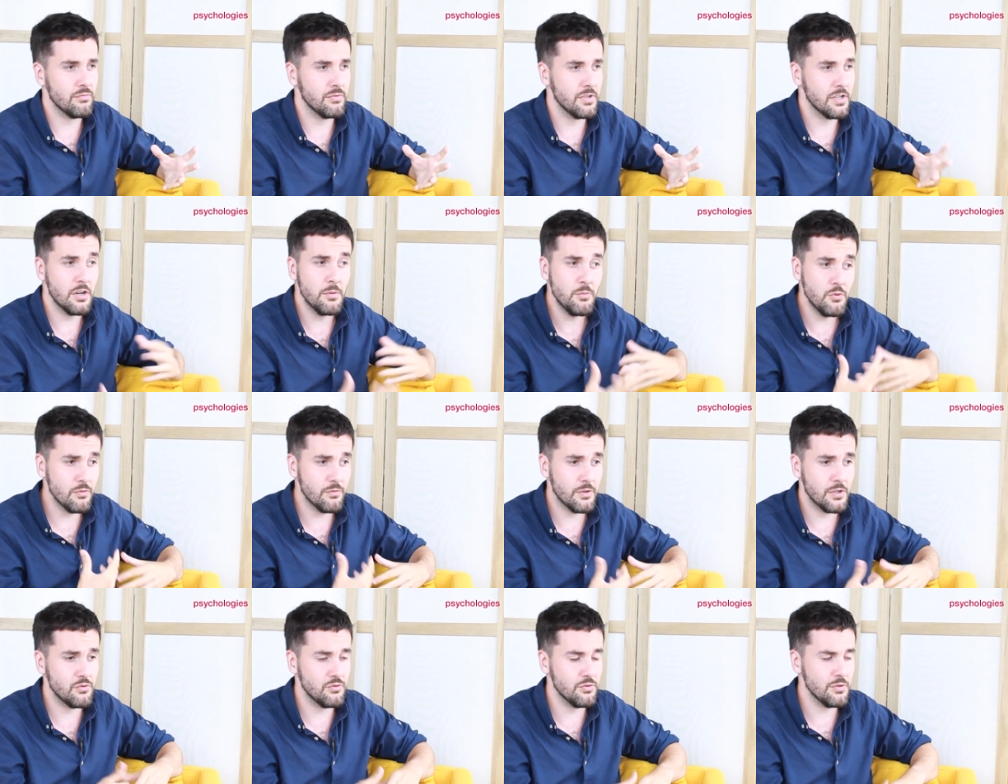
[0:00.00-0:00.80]
On est comme
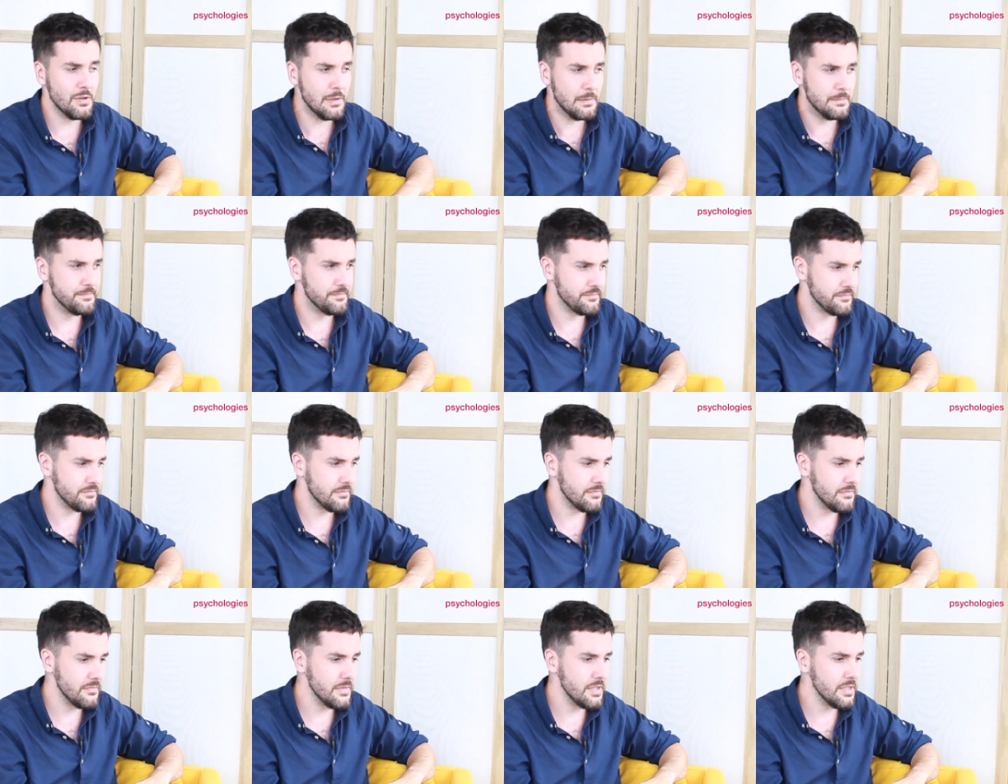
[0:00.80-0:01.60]
une voiture,
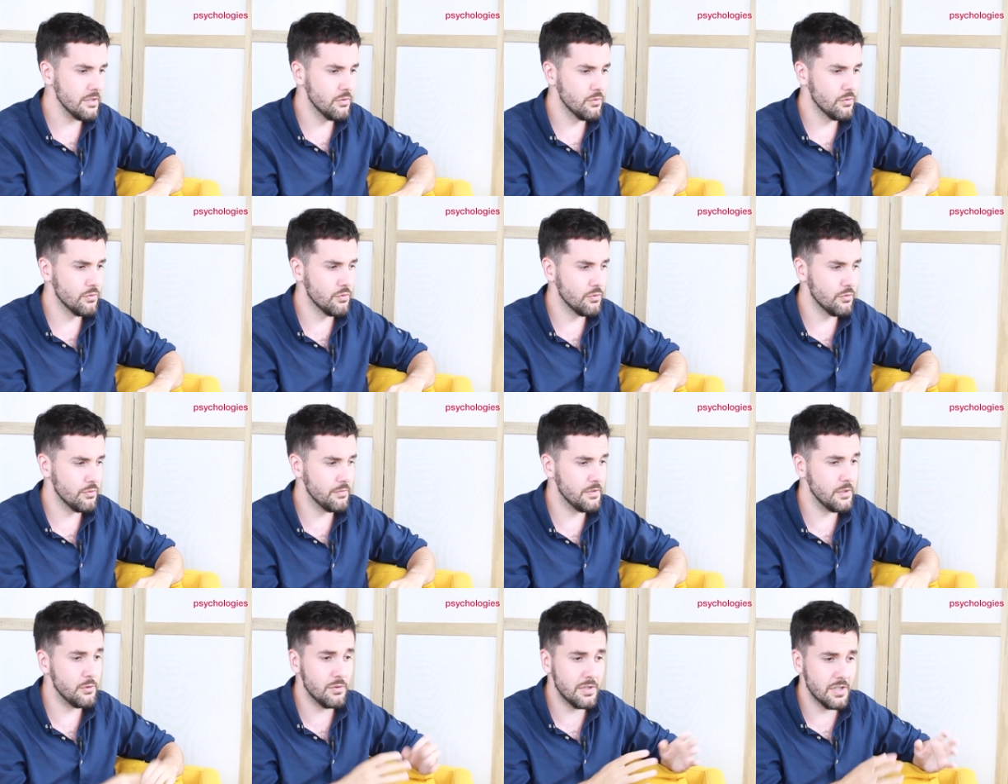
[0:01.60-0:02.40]

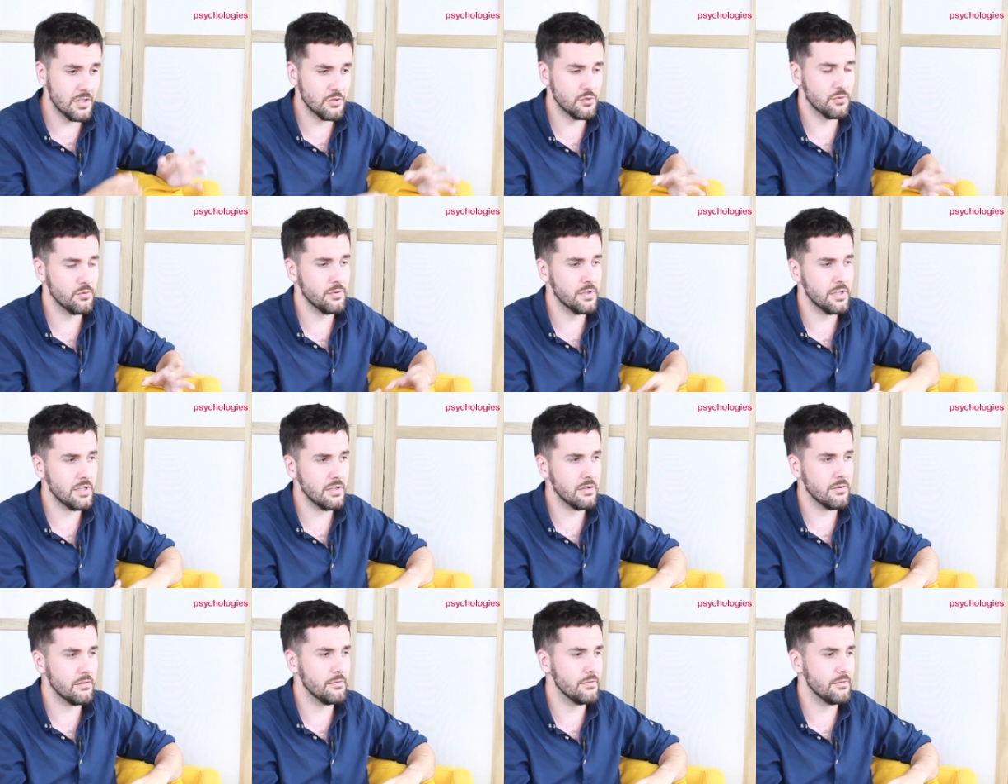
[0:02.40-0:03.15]
au fil de la journée,